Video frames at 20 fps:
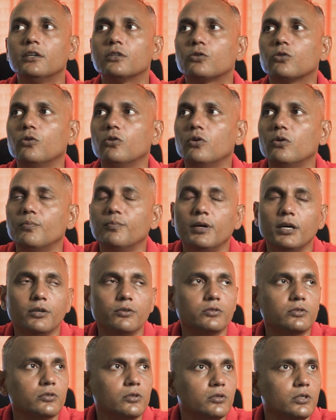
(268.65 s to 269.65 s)
तो मैं
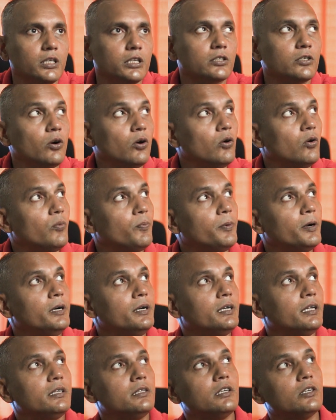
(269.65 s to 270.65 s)
उसको देखता हूँ ओ
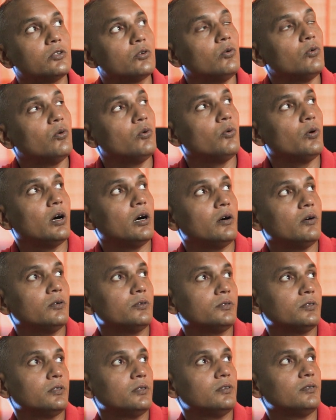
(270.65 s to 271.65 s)
पेंटिंग देखो ओ वाह
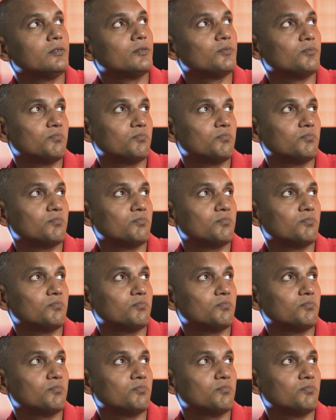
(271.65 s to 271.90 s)
सर